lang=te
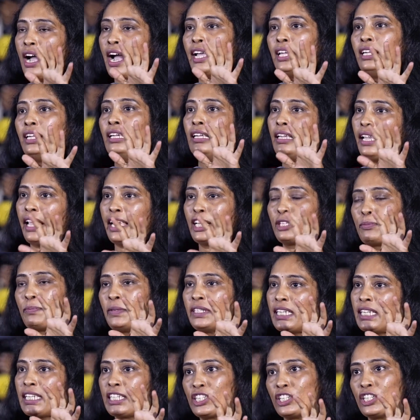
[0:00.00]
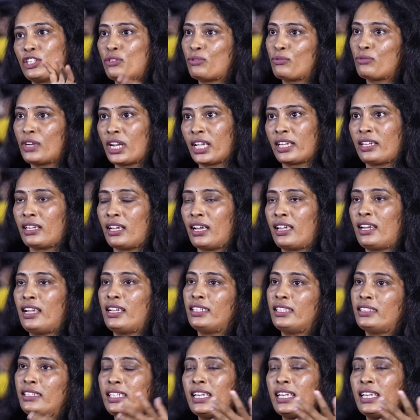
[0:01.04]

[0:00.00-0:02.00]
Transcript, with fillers: హై ఎక్స్పెక్టేషన్స్ ఉన్నాయి అలాగే